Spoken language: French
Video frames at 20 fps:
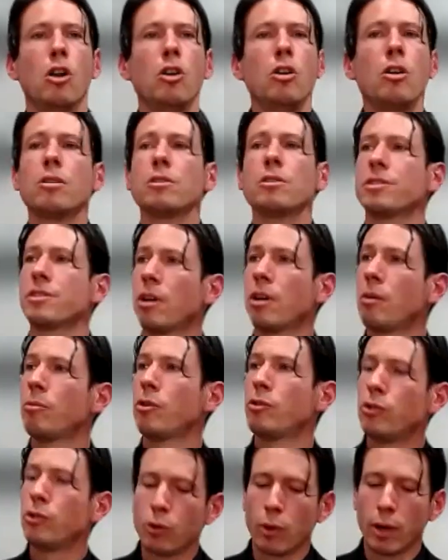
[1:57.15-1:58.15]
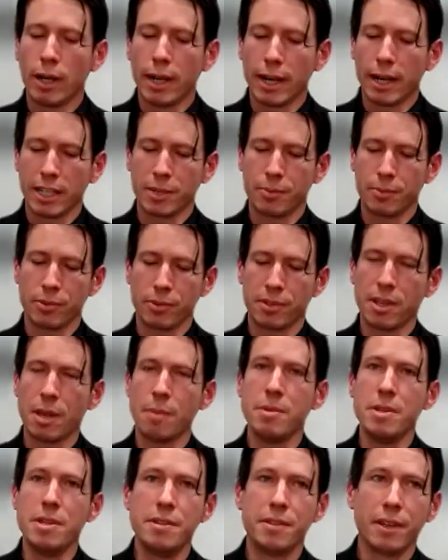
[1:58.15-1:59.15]
l'ensemble du droit de la
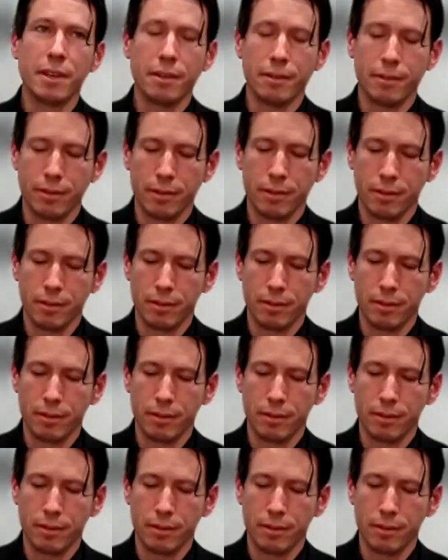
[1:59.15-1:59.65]
responsabilité,